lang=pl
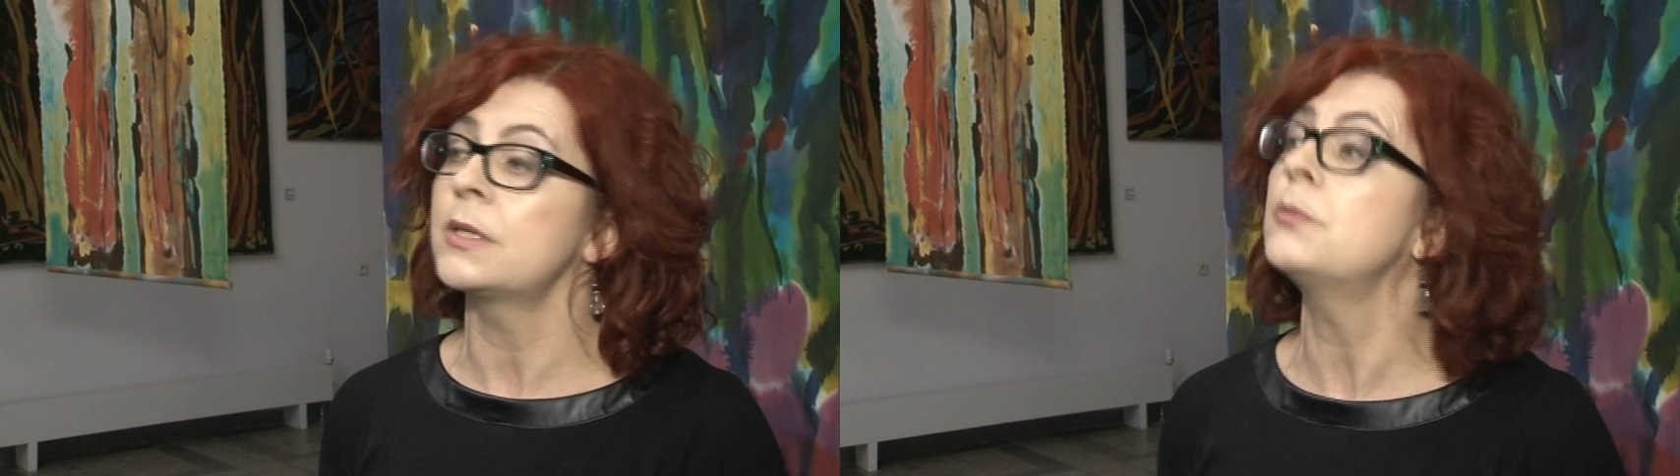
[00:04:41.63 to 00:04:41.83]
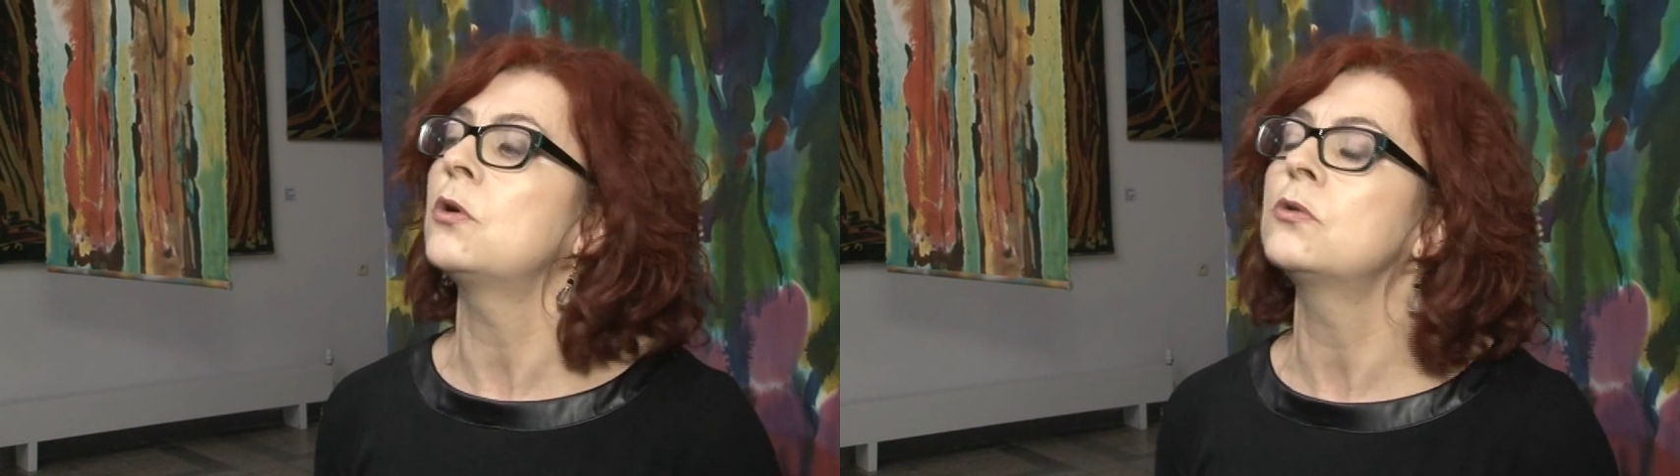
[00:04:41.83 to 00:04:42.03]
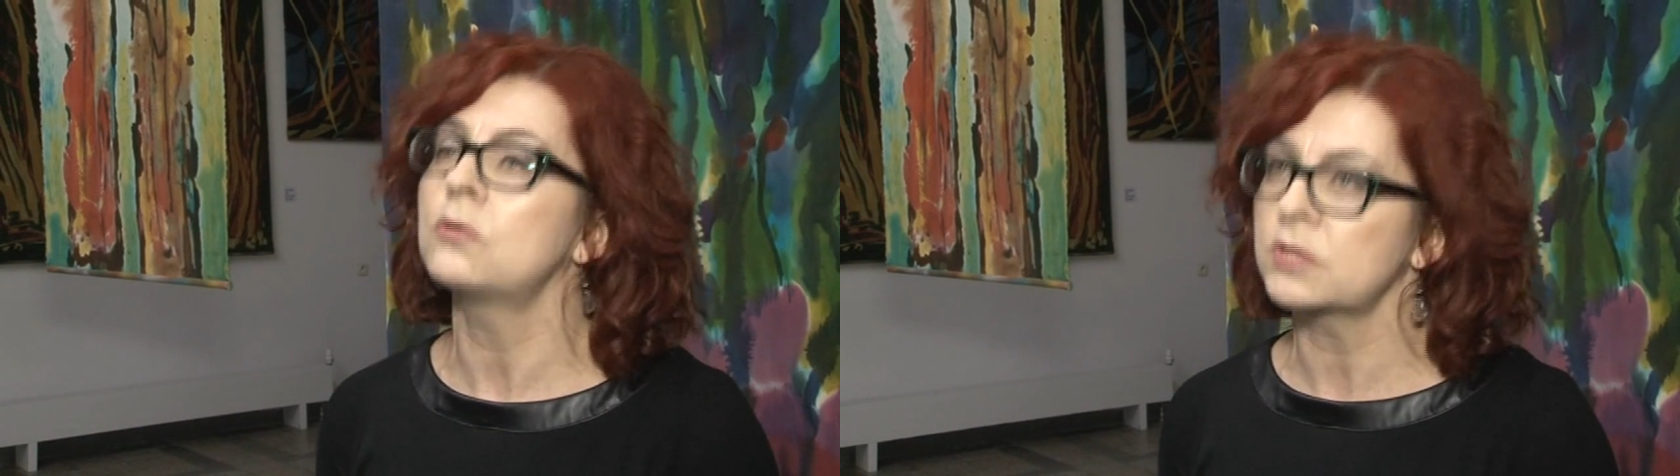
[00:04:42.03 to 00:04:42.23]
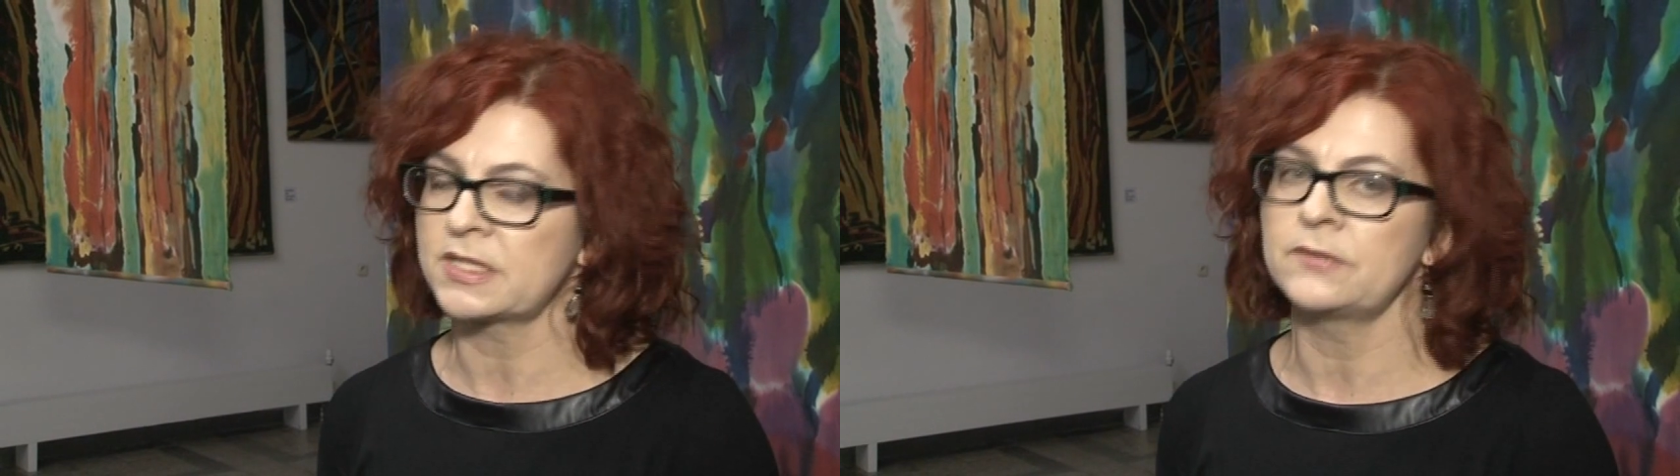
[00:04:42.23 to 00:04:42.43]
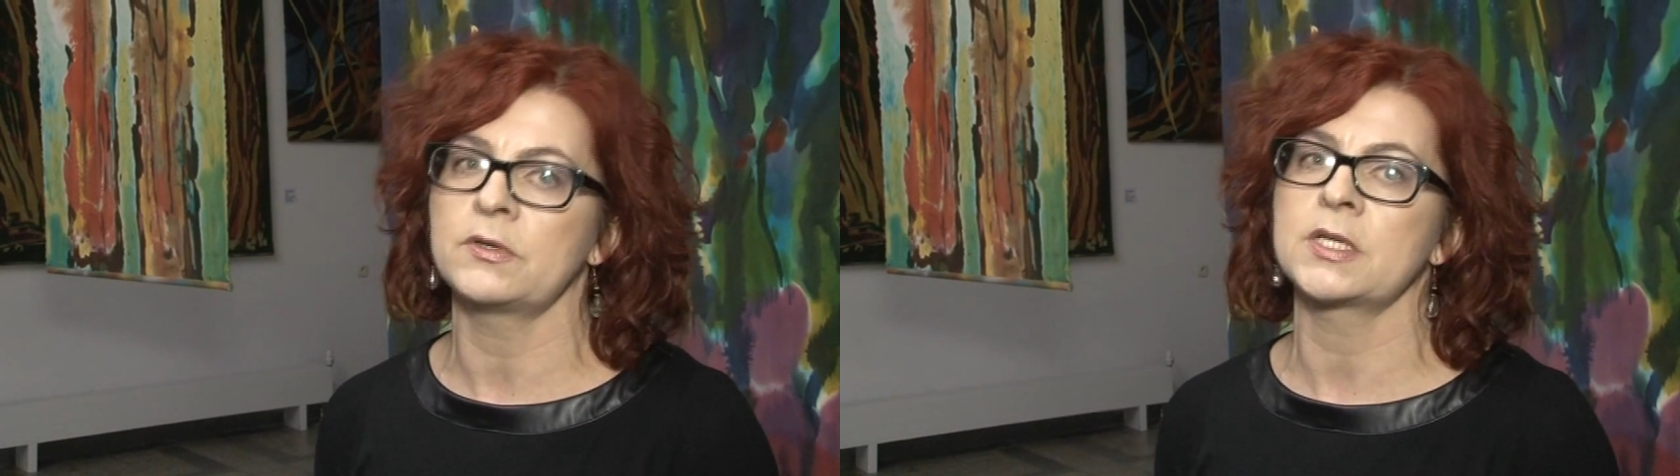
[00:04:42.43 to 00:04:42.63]
tym
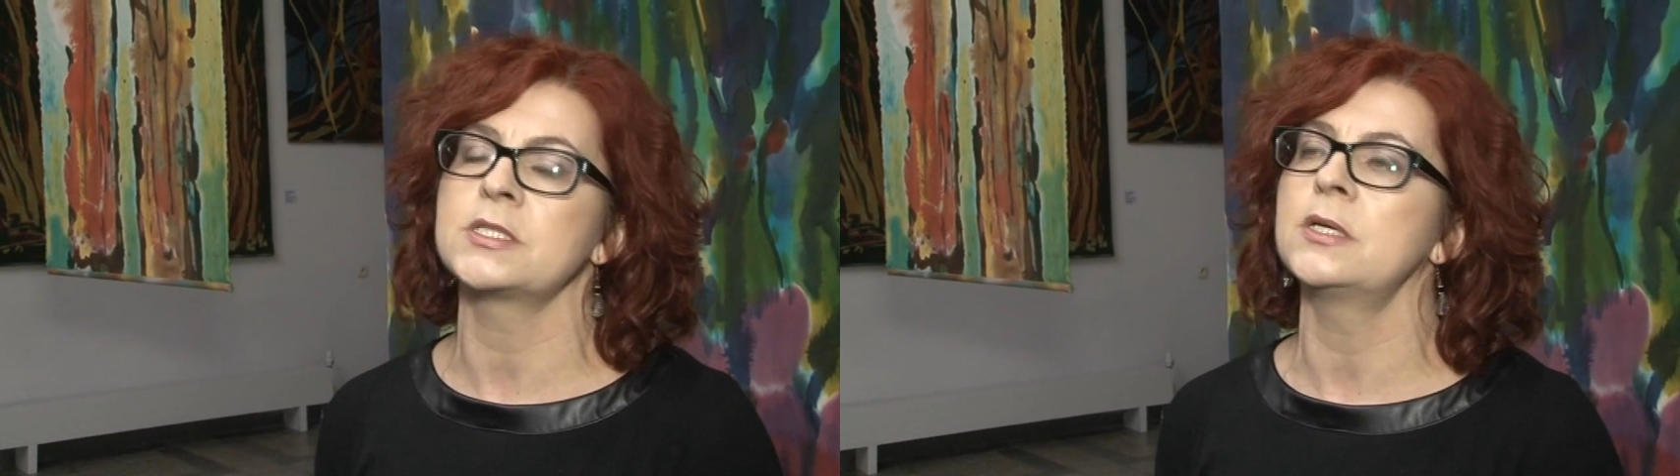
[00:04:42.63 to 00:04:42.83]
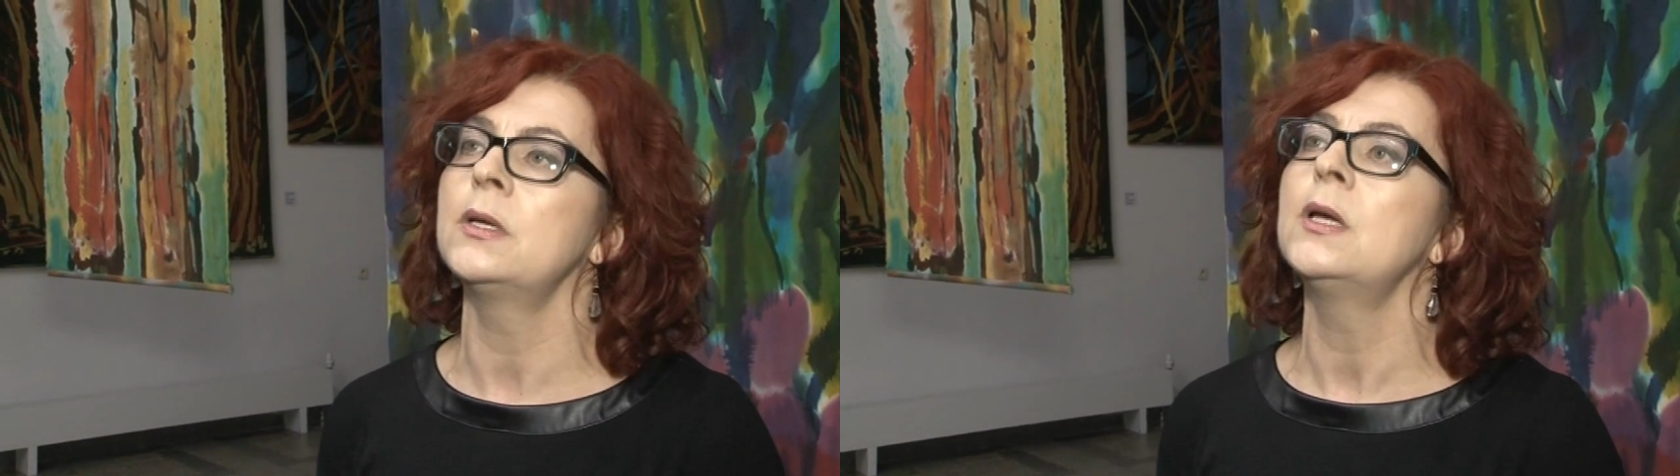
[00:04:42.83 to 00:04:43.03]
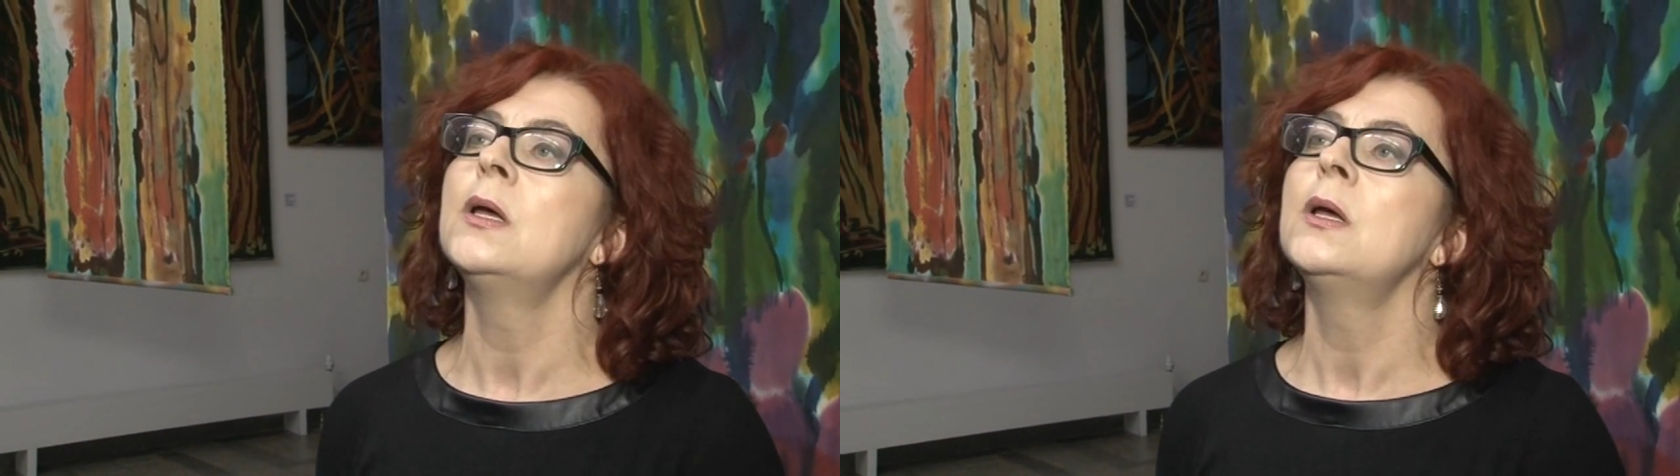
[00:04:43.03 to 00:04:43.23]
konkursem właśnie